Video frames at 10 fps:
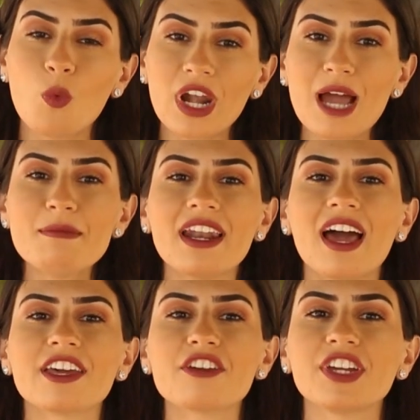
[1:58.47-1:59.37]
والعمل
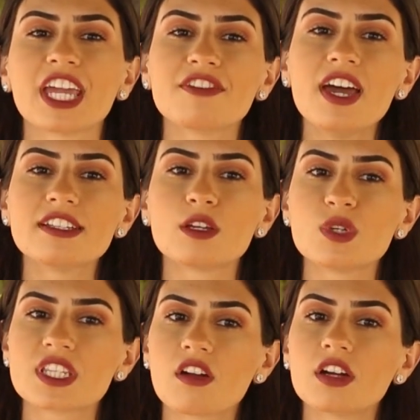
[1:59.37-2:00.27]
على رفع كفاءة
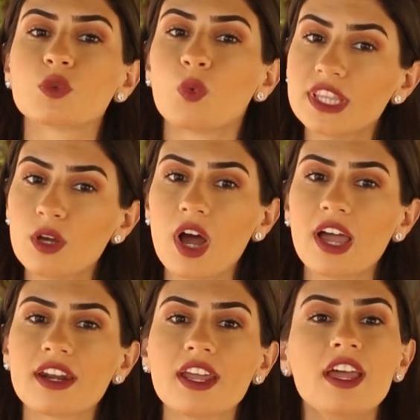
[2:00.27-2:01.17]
الوزارات
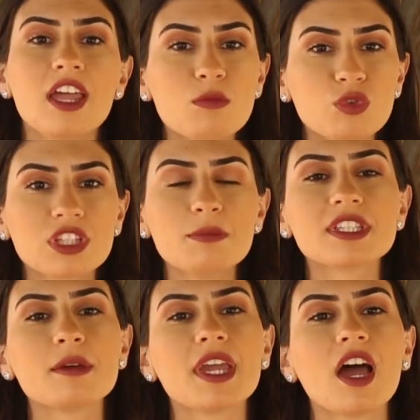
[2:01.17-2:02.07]
والدوائر
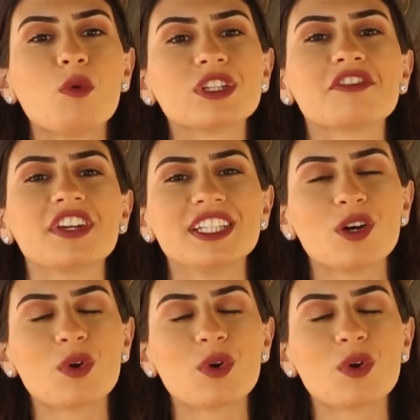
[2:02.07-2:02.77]
المرتبطة بها وتفعيل